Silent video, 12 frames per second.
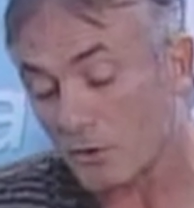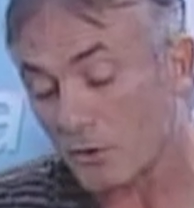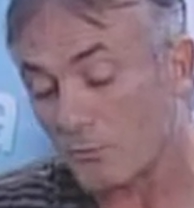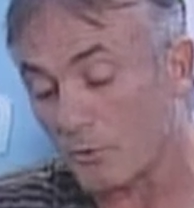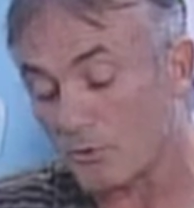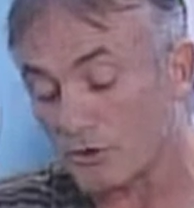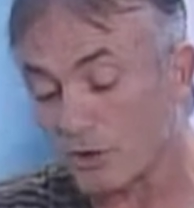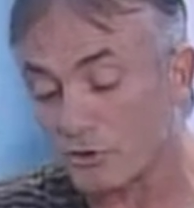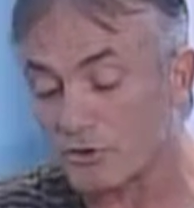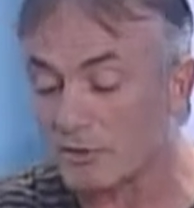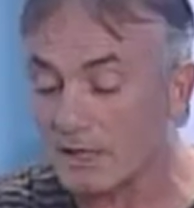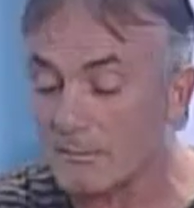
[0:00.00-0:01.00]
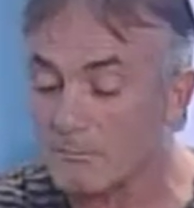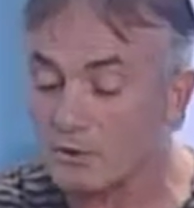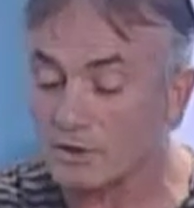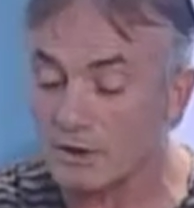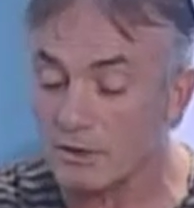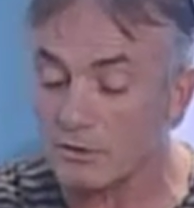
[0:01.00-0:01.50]
como boxeador, es un gran
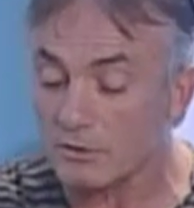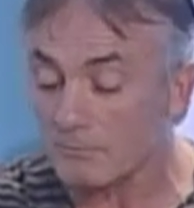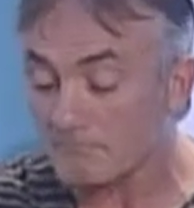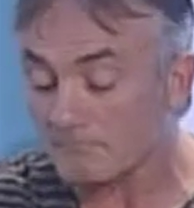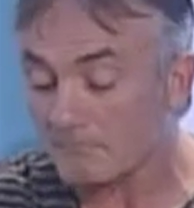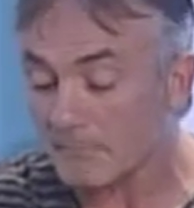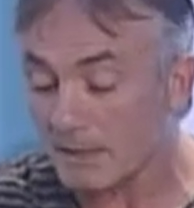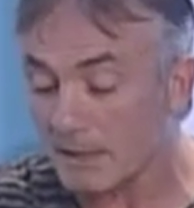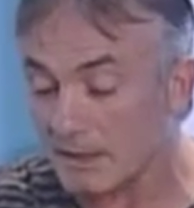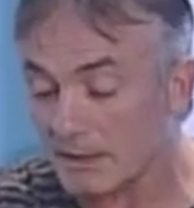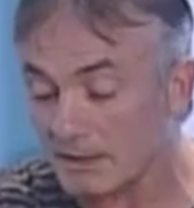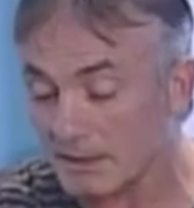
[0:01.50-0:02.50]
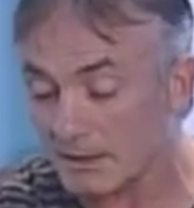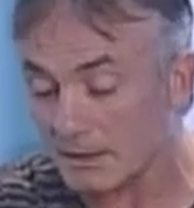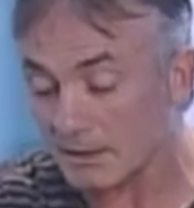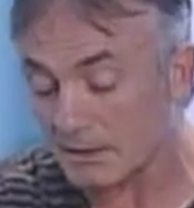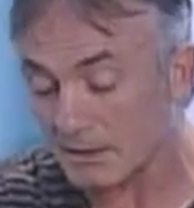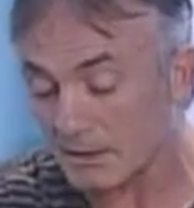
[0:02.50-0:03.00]
boxeador,
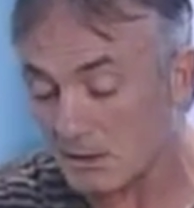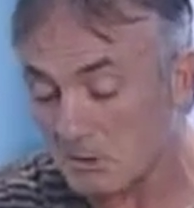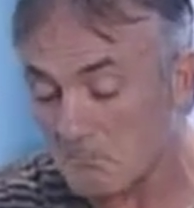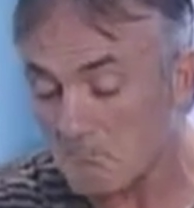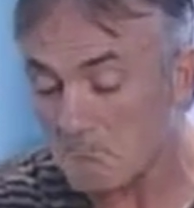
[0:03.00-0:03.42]
eh,